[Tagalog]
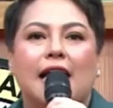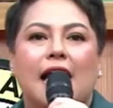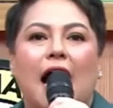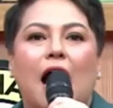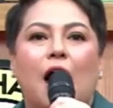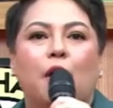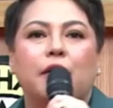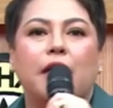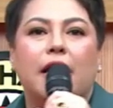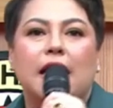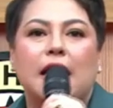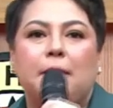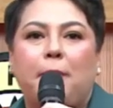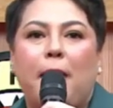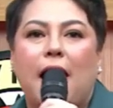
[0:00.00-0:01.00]
ang hilaw
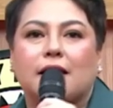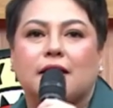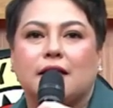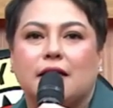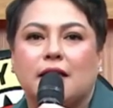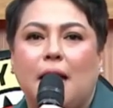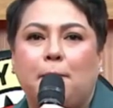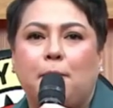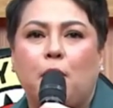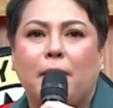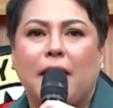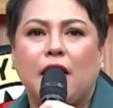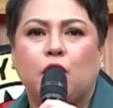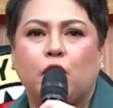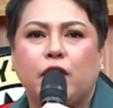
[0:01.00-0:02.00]
na hipag na
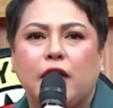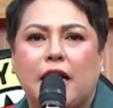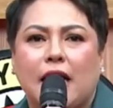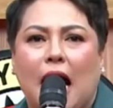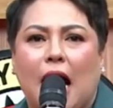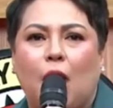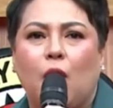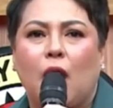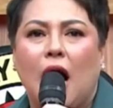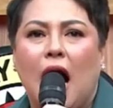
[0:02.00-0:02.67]
pumingraw